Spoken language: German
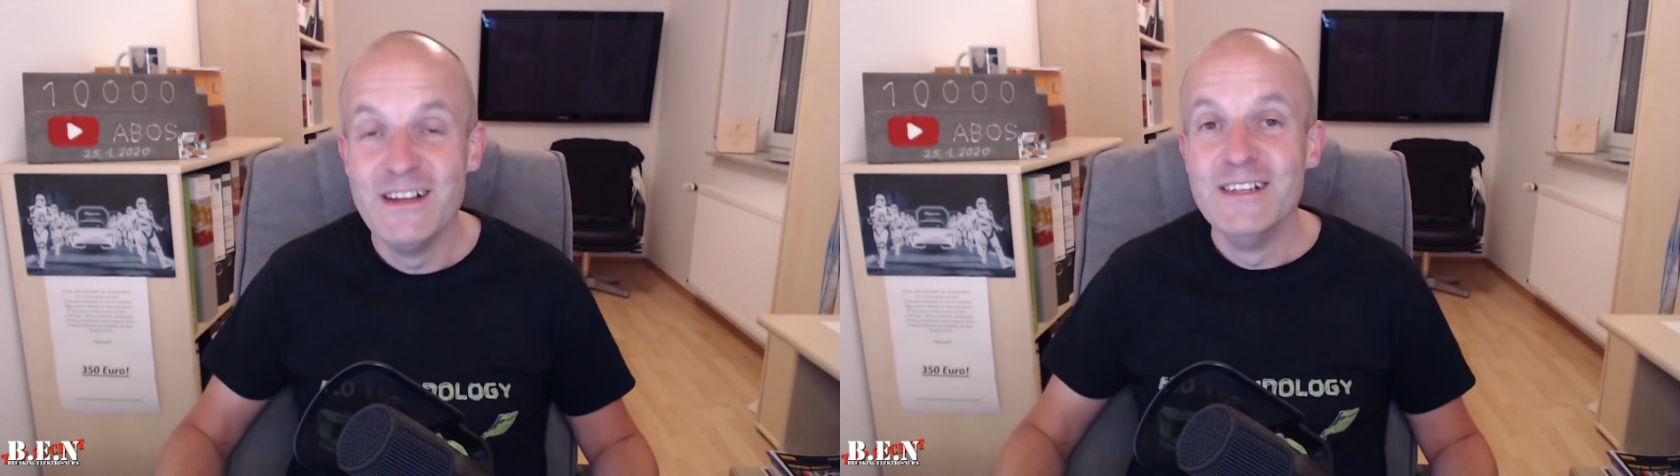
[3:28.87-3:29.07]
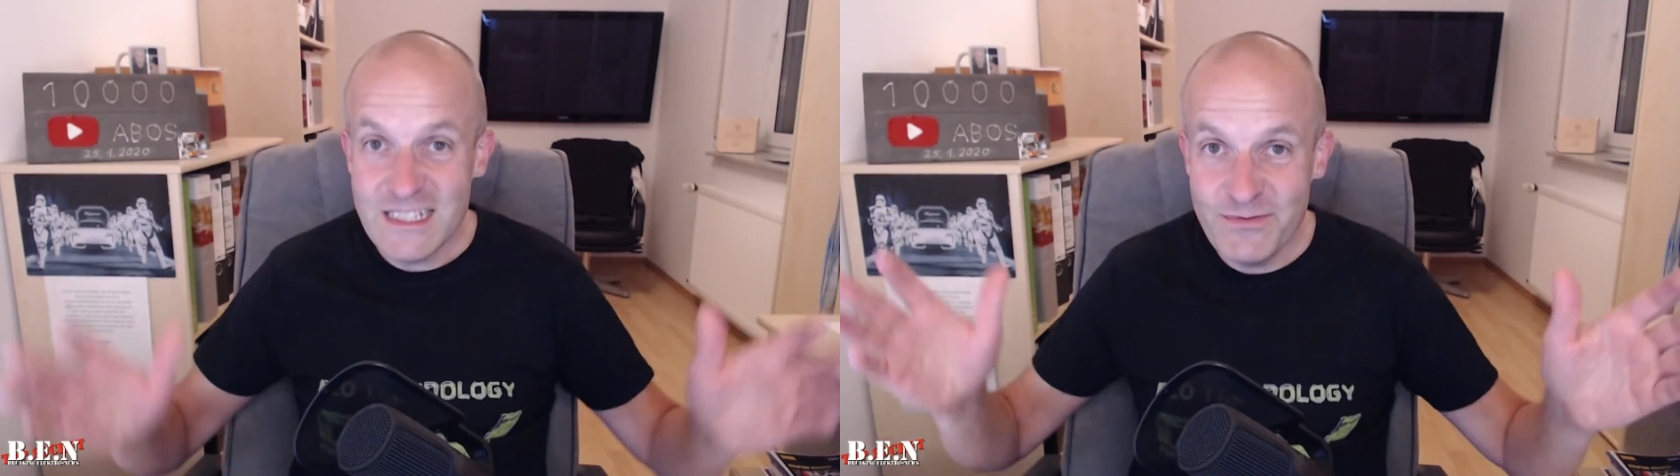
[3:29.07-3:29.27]

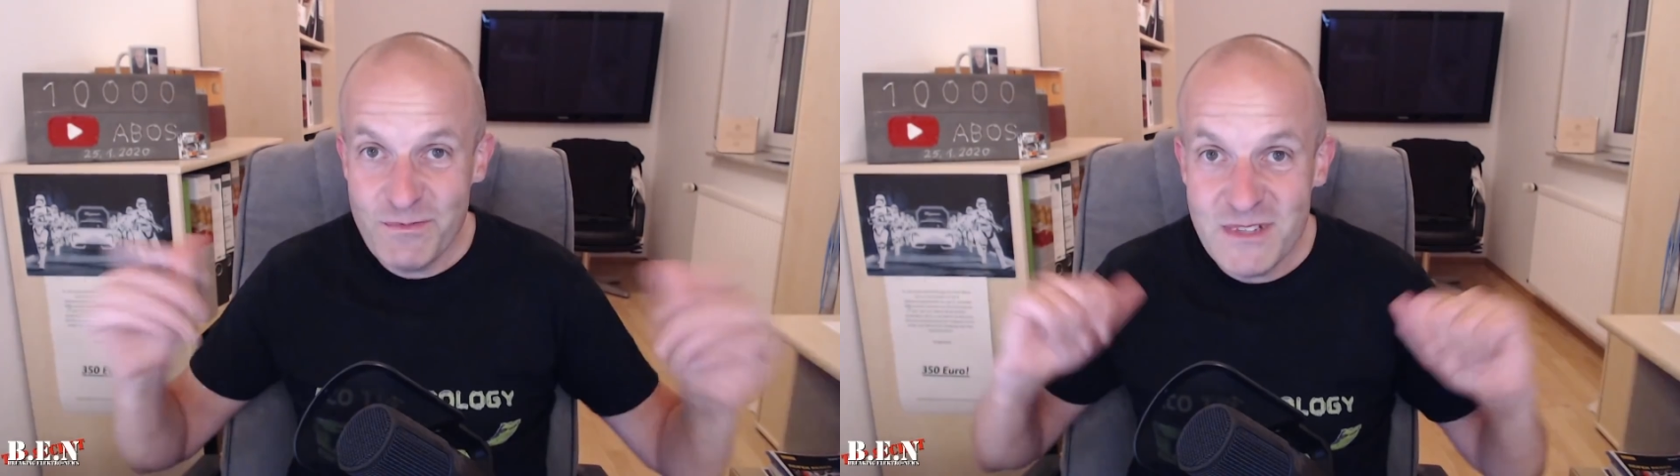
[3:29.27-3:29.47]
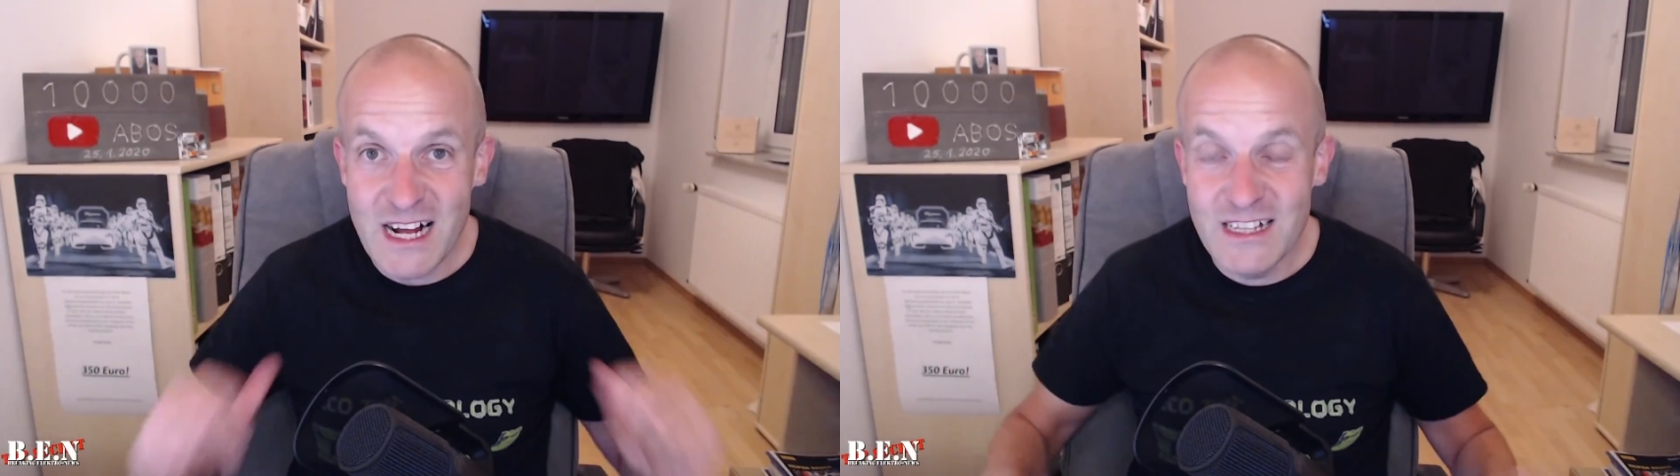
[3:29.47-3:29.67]
Das
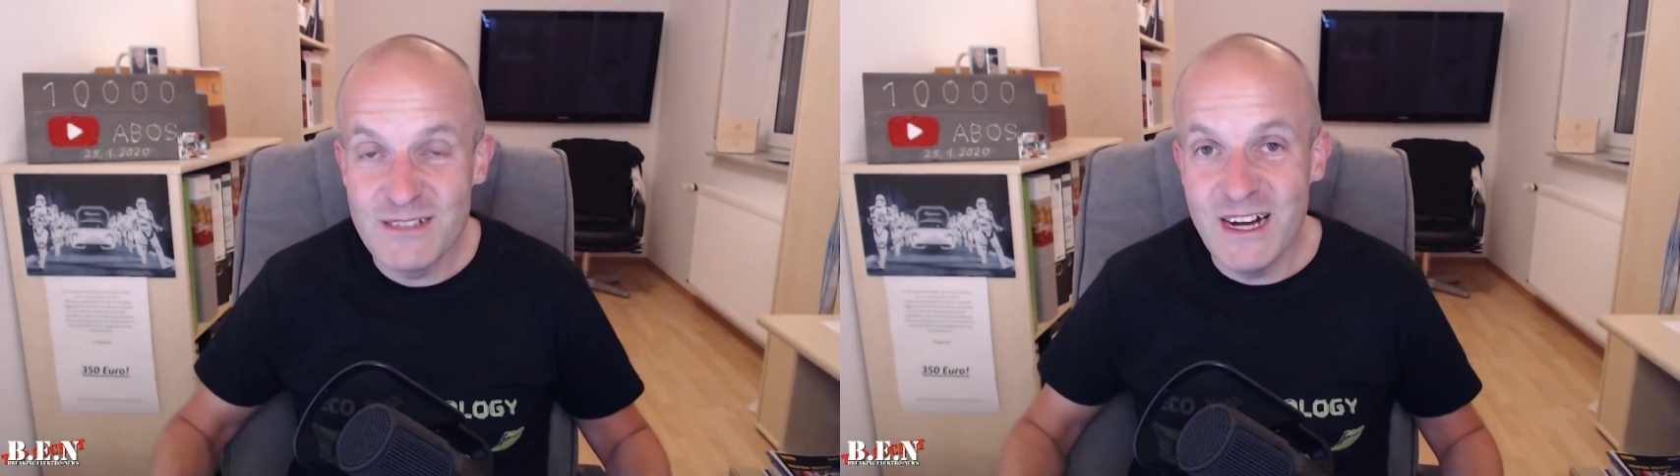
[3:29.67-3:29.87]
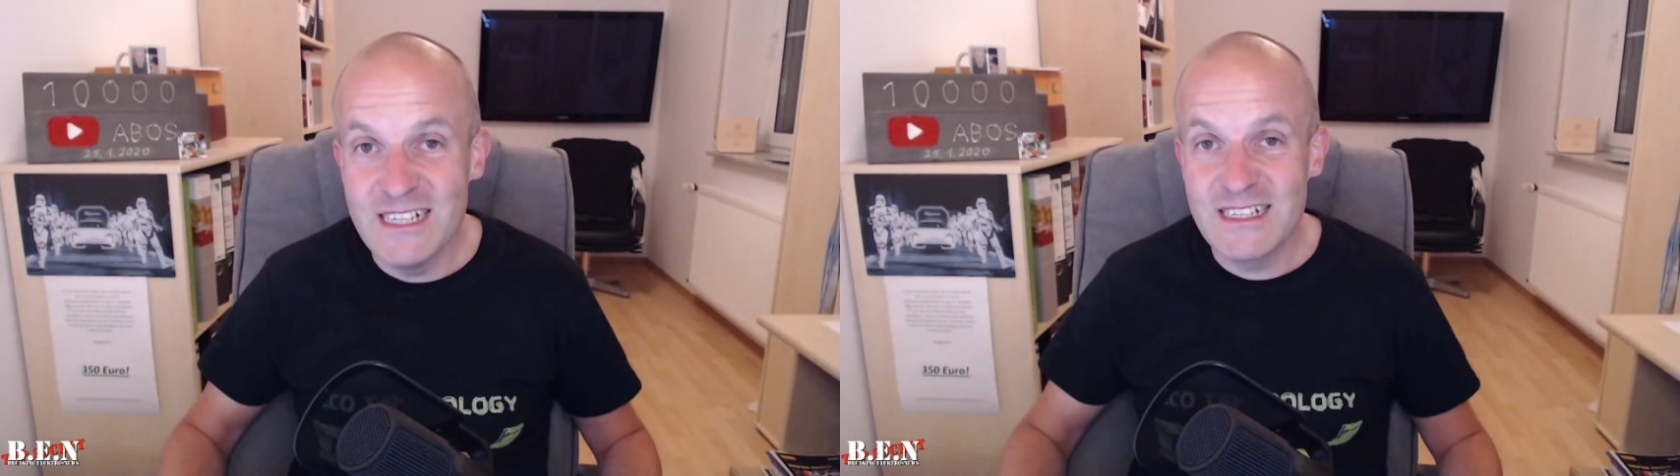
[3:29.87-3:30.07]
würde mich
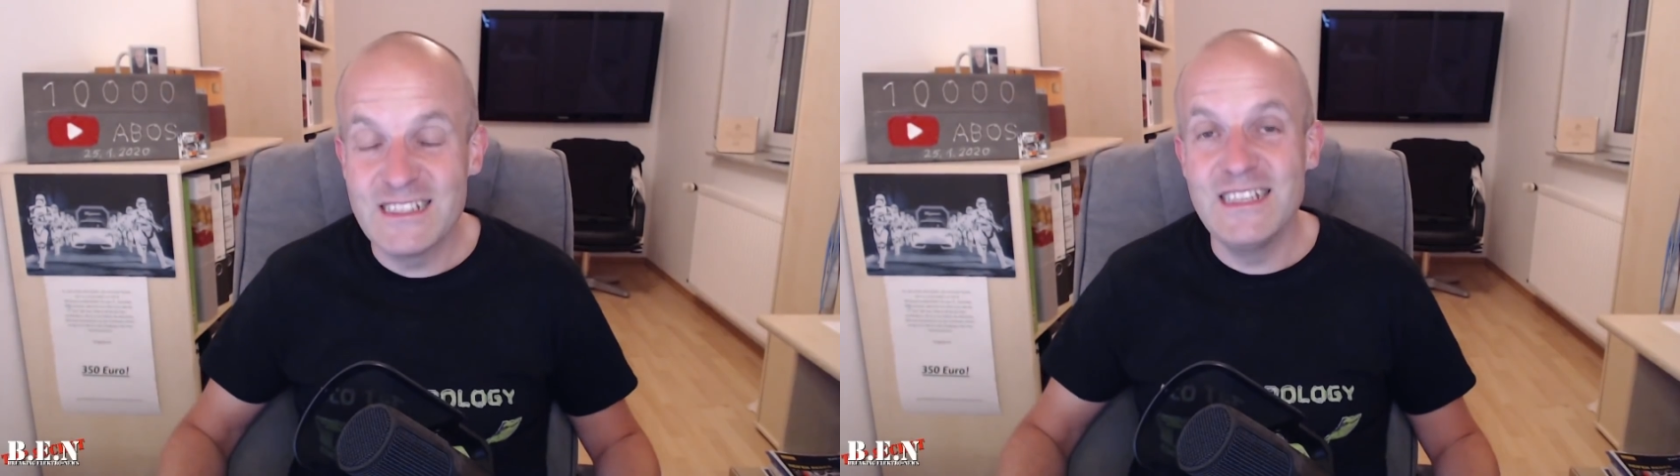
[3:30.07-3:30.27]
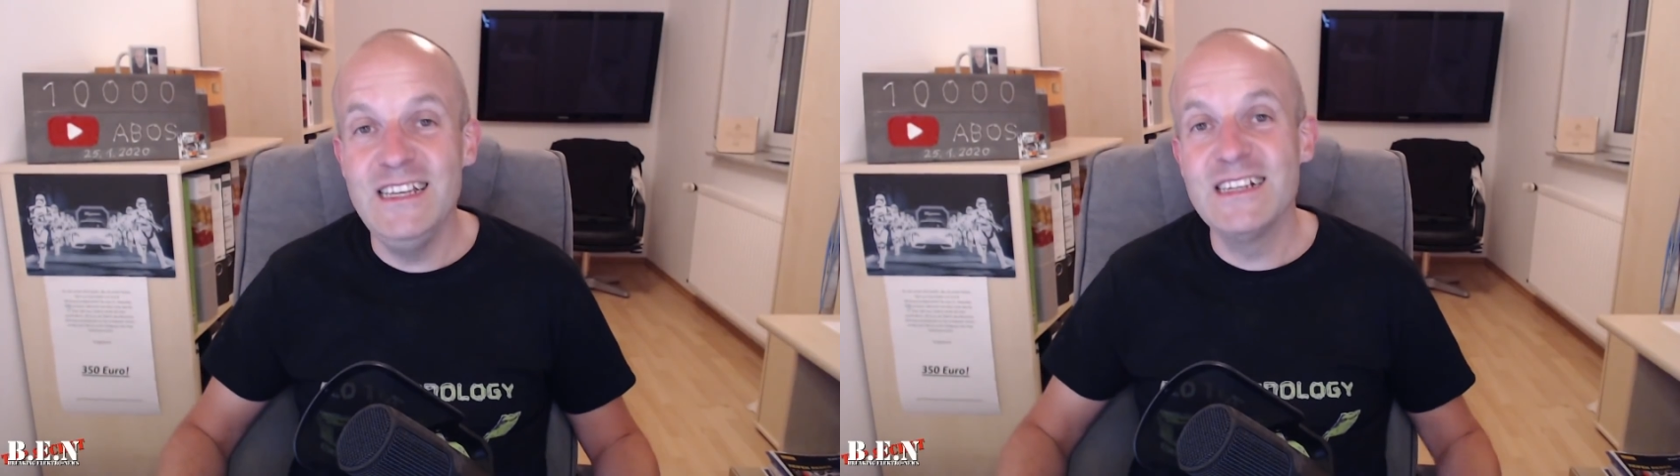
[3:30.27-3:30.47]
also mal
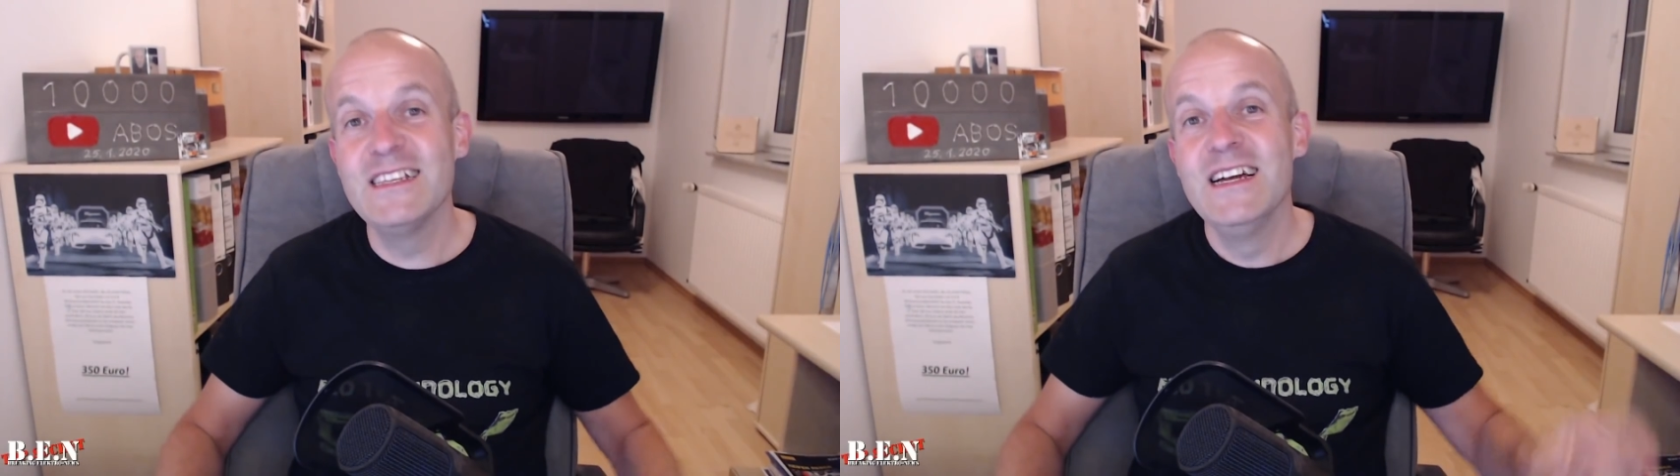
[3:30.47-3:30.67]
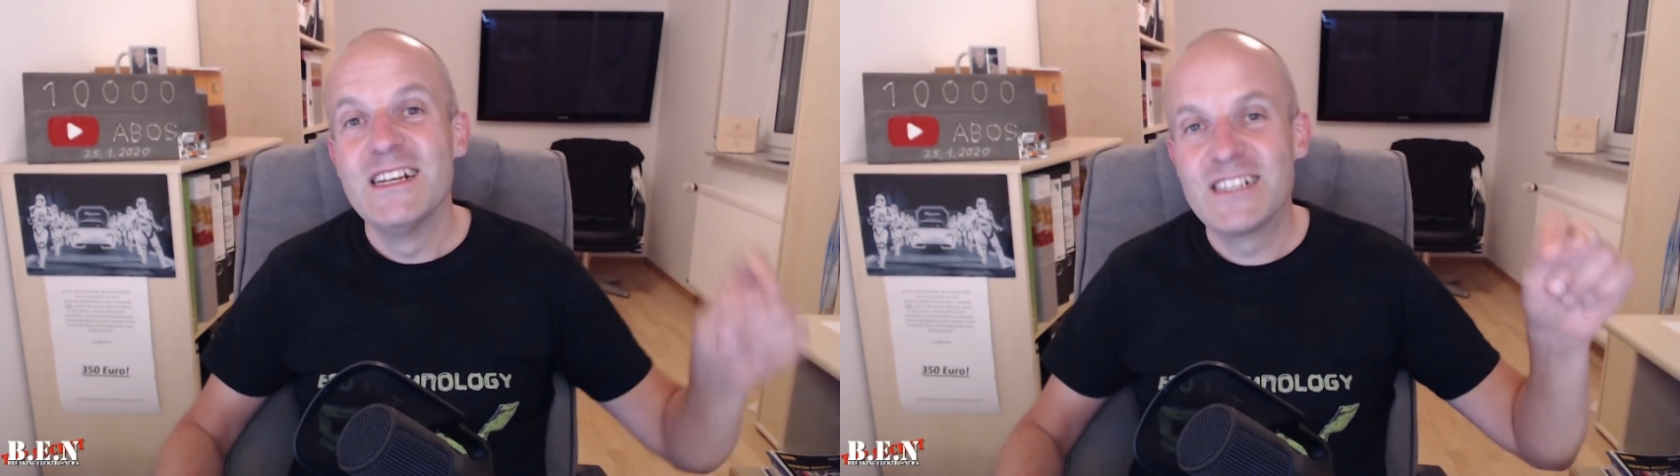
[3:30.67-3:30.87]
interessieren.